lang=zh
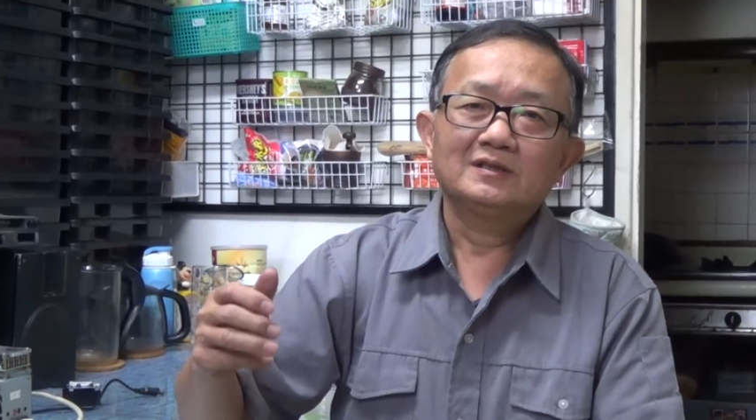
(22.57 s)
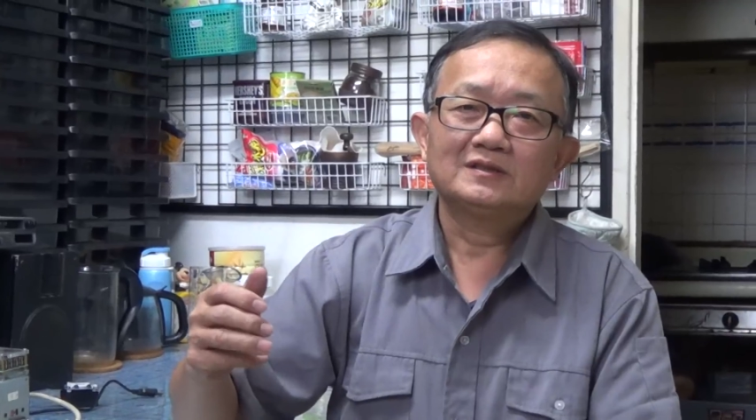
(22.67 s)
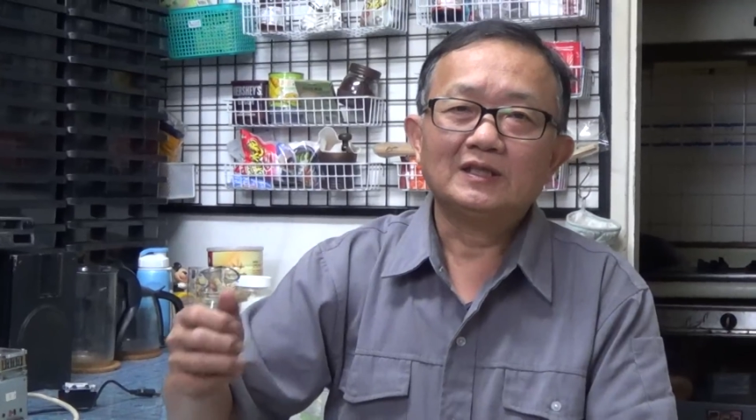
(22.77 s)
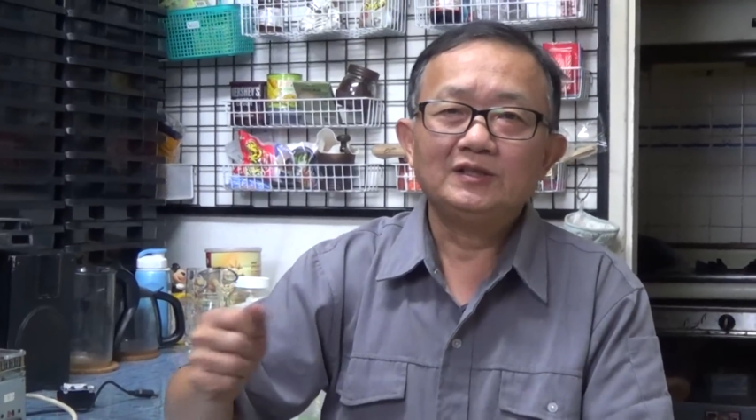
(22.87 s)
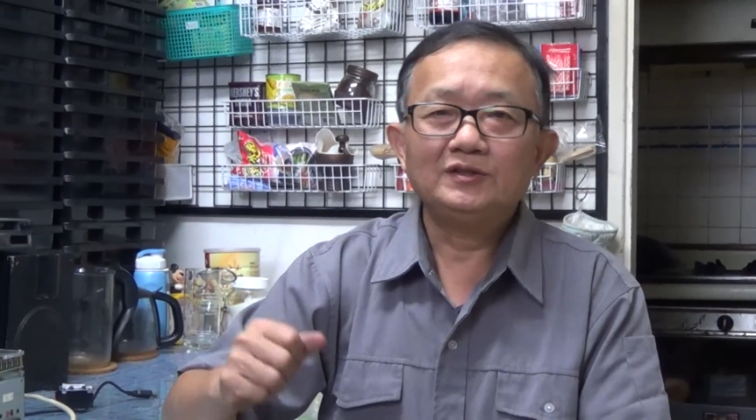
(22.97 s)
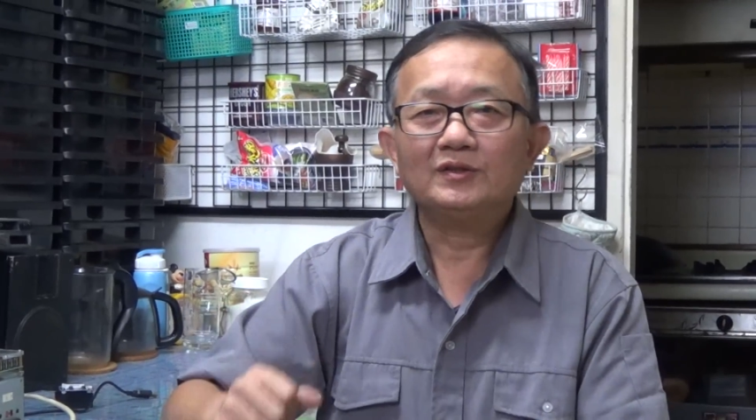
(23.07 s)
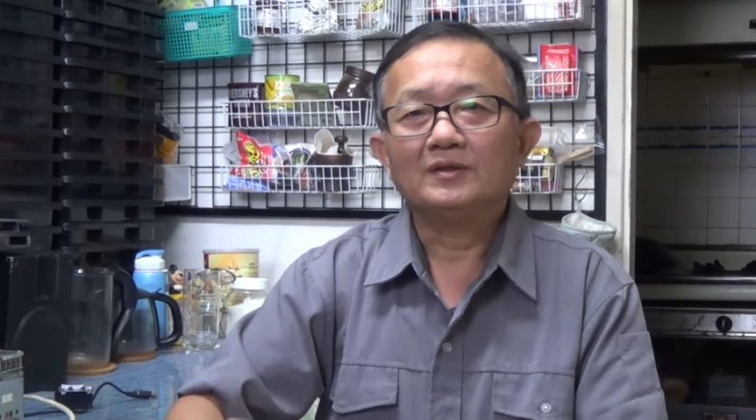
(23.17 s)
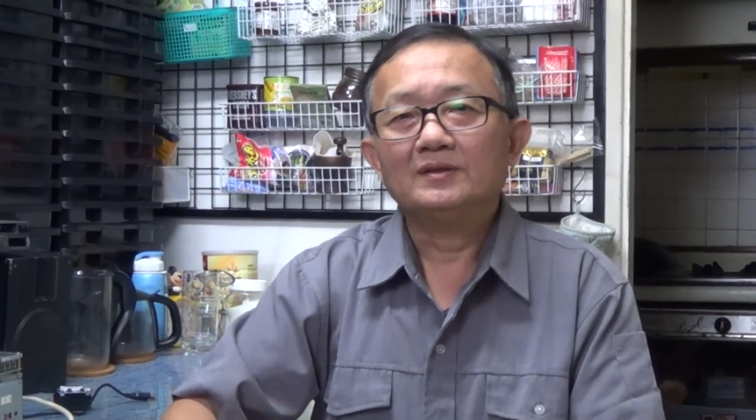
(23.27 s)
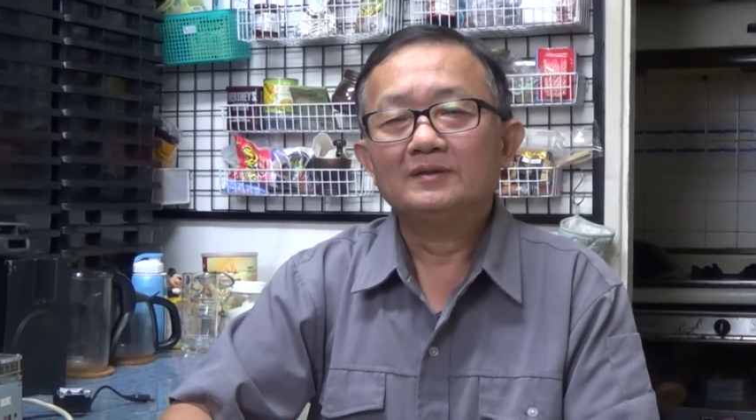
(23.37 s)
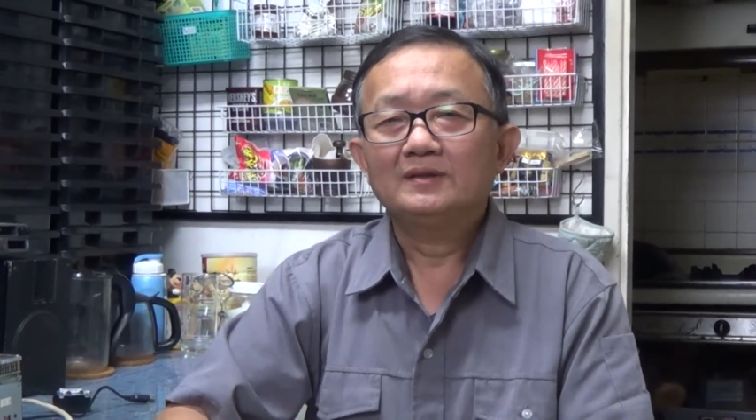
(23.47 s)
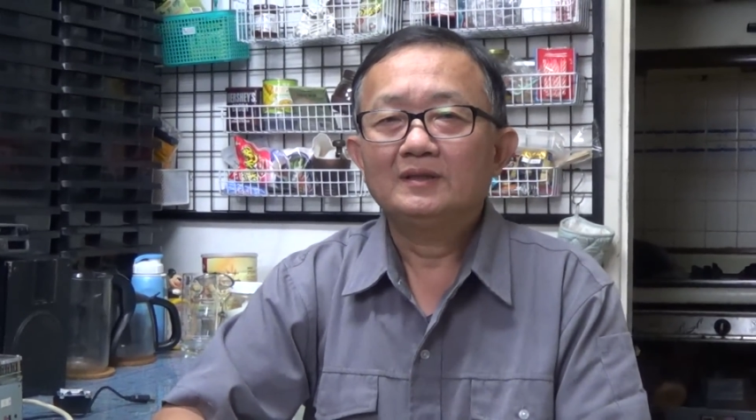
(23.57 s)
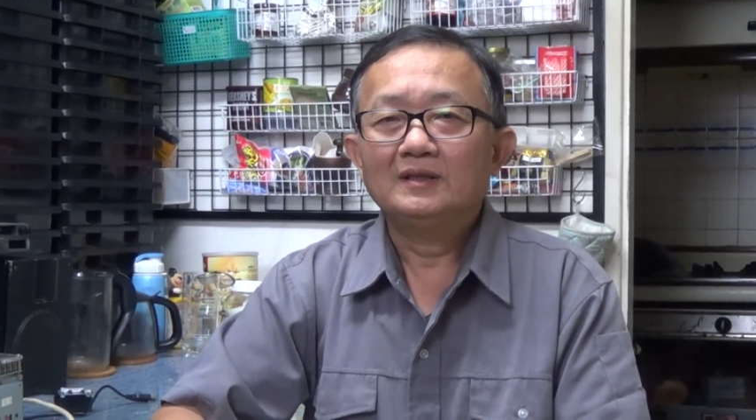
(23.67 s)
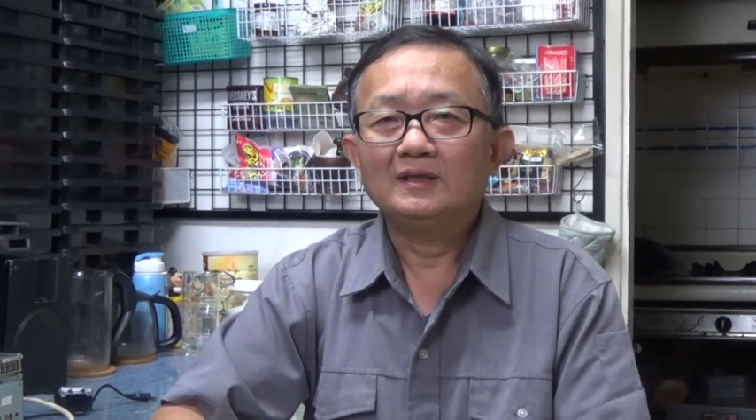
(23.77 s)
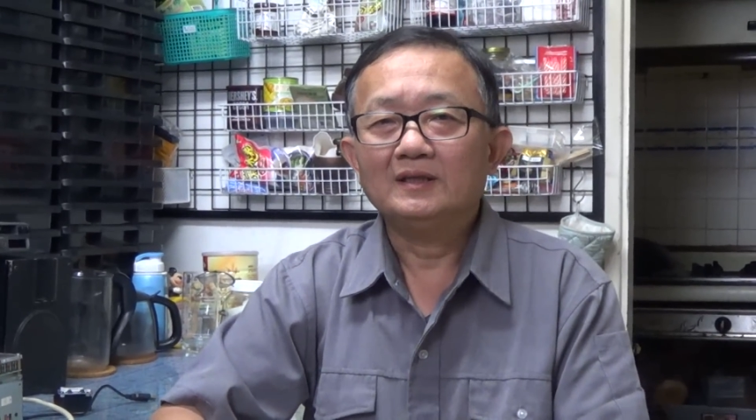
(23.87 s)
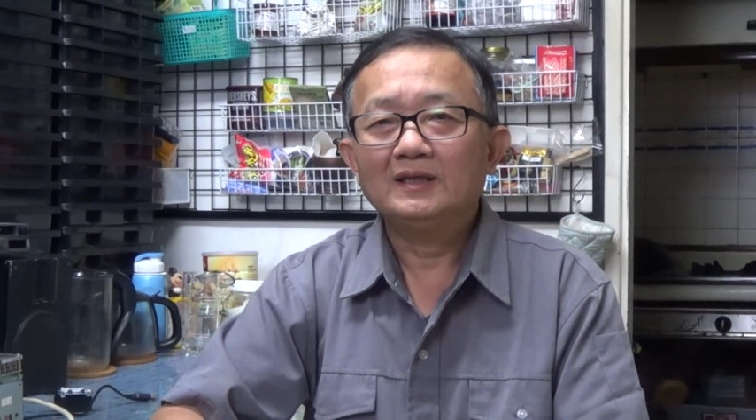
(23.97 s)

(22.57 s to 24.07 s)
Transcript: 再利用啊。